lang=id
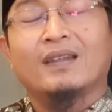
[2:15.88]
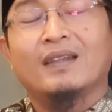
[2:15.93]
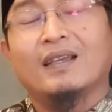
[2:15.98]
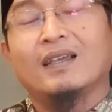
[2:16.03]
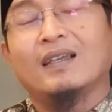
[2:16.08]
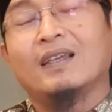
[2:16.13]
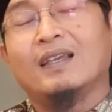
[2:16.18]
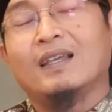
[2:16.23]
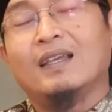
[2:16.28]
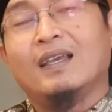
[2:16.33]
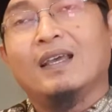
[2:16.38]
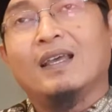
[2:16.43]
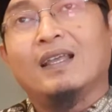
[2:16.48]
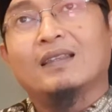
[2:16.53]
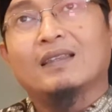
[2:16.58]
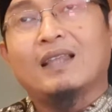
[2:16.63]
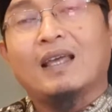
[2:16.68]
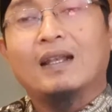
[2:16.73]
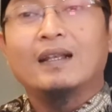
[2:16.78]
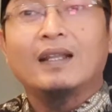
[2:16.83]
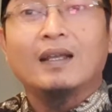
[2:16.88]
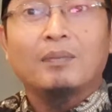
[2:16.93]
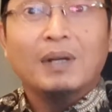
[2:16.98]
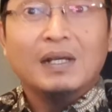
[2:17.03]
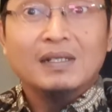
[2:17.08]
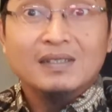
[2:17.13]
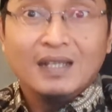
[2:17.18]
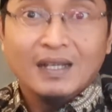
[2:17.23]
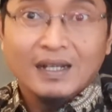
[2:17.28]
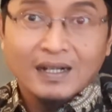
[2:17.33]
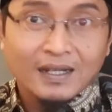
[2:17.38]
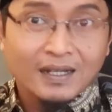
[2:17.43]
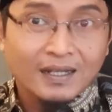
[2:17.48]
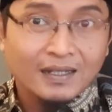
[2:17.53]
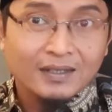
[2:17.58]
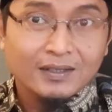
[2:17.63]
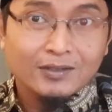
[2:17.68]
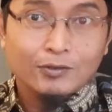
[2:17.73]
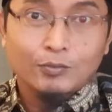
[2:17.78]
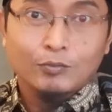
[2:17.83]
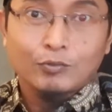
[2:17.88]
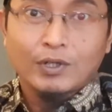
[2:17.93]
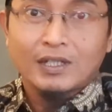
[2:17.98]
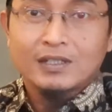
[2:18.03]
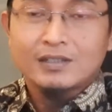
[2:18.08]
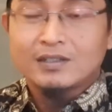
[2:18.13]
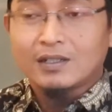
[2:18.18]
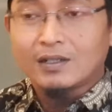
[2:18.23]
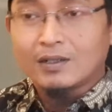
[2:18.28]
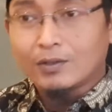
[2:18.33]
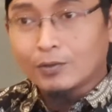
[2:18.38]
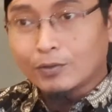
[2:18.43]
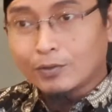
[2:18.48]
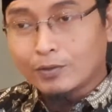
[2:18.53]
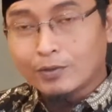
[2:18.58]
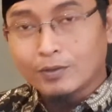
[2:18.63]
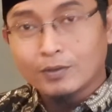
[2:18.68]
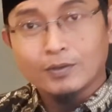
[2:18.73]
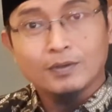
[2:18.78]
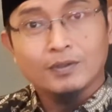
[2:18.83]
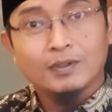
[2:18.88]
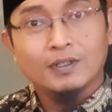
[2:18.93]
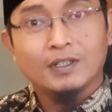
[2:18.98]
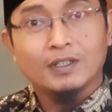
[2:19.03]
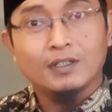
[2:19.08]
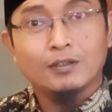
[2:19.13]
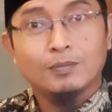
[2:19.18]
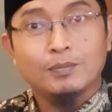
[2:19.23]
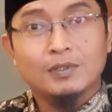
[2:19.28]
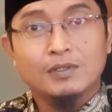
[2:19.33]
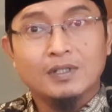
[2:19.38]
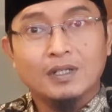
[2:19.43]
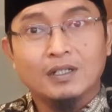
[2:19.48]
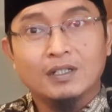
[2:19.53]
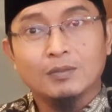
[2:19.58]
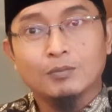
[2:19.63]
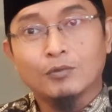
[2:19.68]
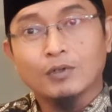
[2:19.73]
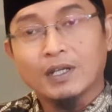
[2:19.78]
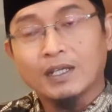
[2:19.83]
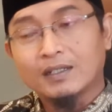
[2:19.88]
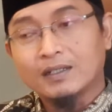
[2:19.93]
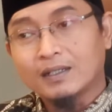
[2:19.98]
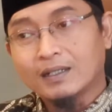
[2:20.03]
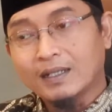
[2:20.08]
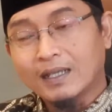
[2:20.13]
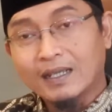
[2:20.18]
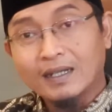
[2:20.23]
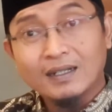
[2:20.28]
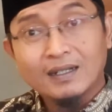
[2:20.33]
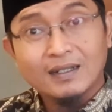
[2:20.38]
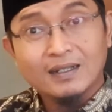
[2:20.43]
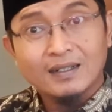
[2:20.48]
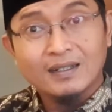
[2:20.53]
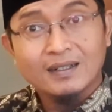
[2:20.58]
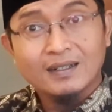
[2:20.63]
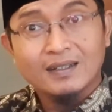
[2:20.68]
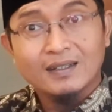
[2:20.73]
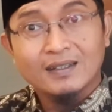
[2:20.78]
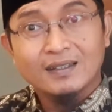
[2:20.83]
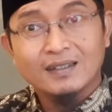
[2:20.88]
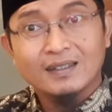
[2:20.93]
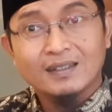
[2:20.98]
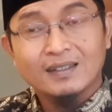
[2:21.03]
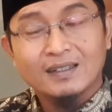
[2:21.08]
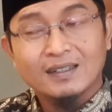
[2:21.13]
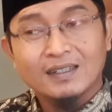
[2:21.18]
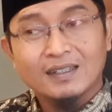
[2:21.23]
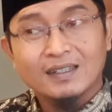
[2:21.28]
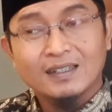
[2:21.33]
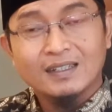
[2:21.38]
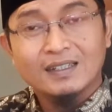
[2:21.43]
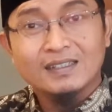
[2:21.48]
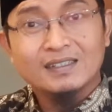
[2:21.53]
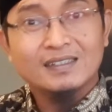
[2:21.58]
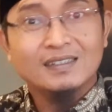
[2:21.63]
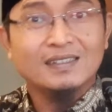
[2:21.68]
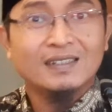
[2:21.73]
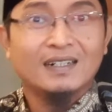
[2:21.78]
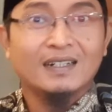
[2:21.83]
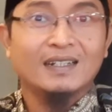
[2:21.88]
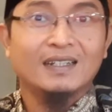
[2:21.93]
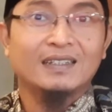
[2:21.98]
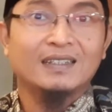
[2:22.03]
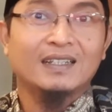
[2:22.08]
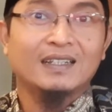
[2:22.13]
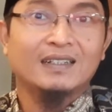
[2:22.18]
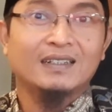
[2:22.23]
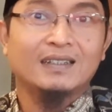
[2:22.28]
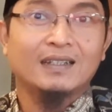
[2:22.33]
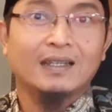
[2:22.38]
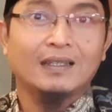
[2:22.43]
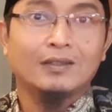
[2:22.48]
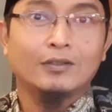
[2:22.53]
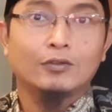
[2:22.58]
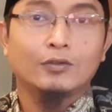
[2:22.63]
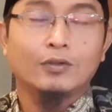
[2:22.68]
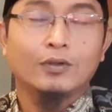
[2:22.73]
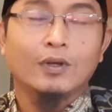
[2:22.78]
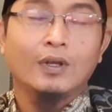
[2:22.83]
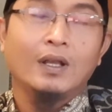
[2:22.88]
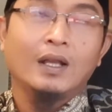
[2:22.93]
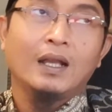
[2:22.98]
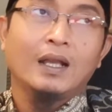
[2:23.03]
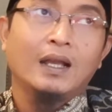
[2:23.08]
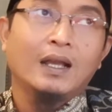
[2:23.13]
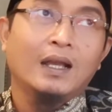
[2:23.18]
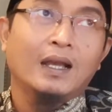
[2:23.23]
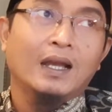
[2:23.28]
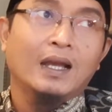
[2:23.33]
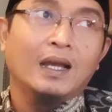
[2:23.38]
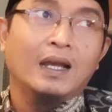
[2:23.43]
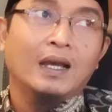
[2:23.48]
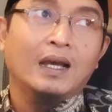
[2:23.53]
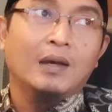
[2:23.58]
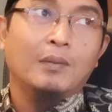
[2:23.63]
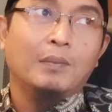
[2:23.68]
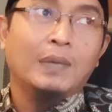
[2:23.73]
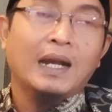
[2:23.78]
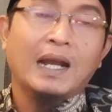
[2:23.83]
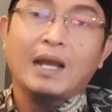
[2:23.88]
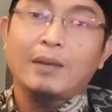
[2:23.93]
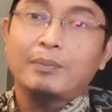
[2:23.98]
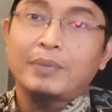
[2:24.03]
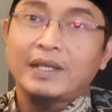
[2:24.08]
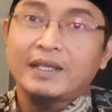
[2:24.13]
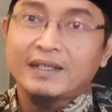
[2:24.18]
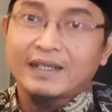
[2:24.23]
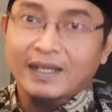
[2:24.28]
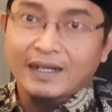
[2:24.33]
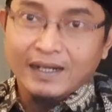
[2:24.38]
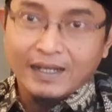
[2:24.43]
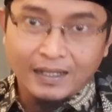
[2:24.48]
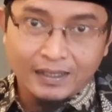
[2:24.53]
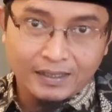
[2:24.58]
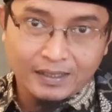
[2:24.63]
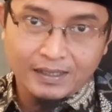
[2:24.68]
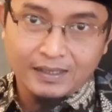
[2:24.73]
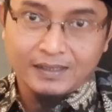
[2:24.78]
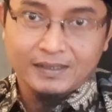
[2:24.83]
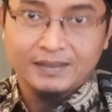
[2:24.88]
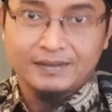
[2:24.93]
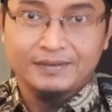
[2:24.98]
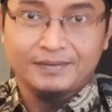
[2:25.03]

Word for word: Nah, tanda pasangan itu mulai jenuh, itu bisa dimulai dengan seringnya dia itu mengabaikan Anda.